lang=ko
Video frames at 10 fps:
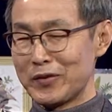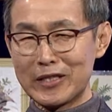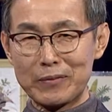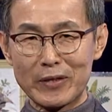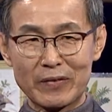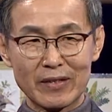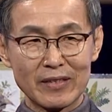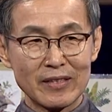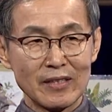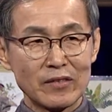왜냐하면
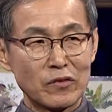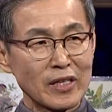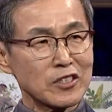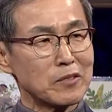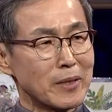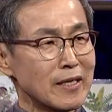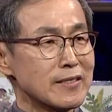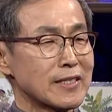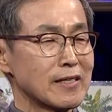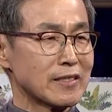우리가 정말
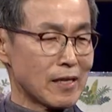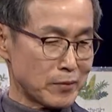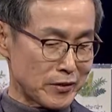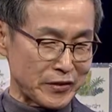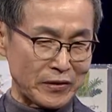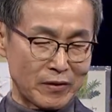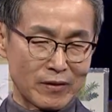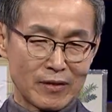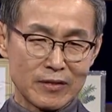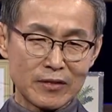인생을
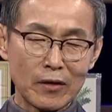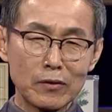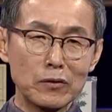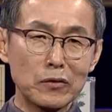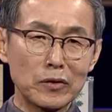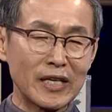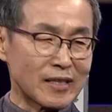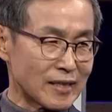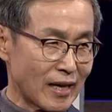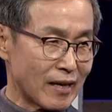살면서 성공이
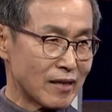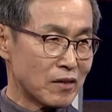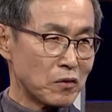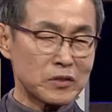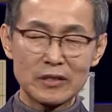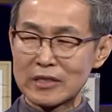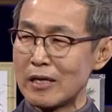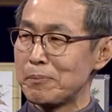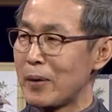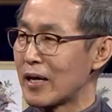있다, 혹시
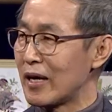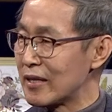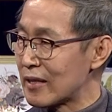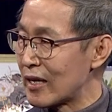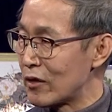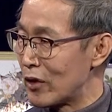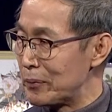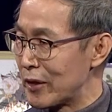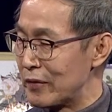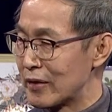실패가 있다라고
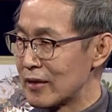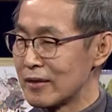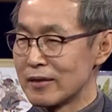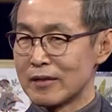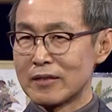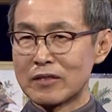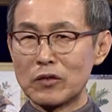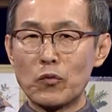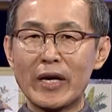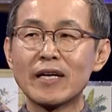하면
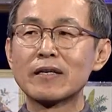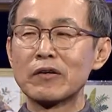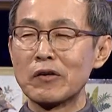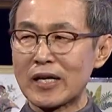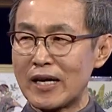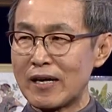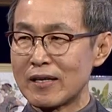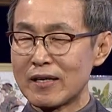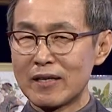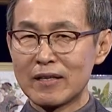그건 왜 그럴까?
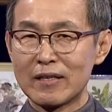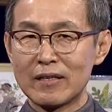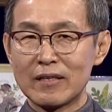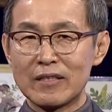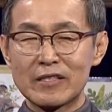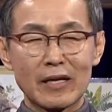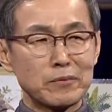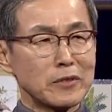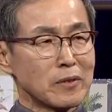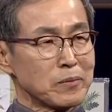이
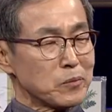사람은